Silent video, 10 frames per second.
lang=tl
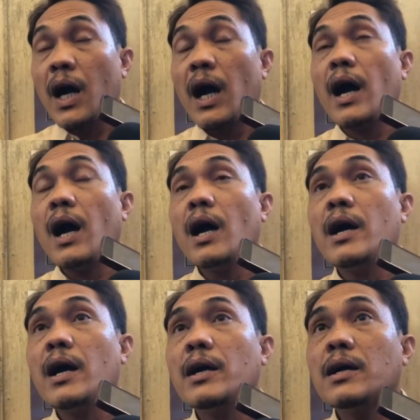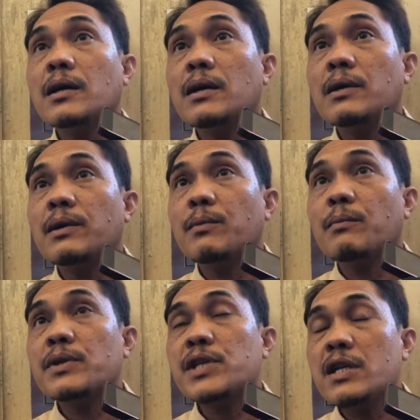
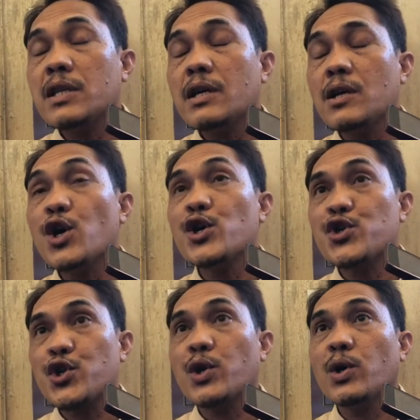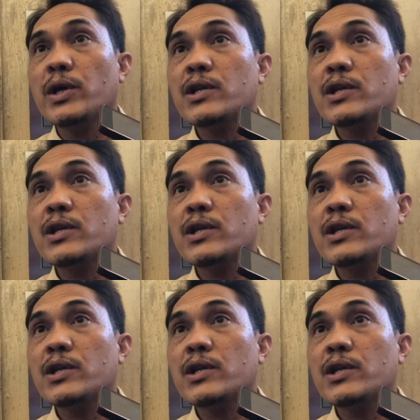Um, uh, City Leoncio,